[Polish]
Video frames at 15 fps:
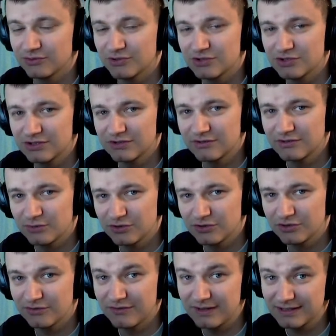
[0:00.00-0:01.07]
jeszcze
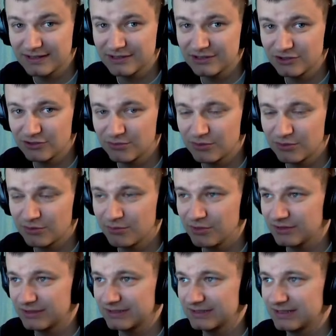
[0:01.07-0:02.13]
niezmontowane,
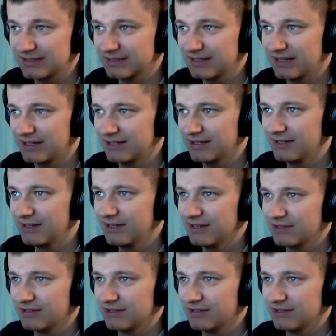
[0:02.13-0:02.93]
nieobrobione i tak dalej.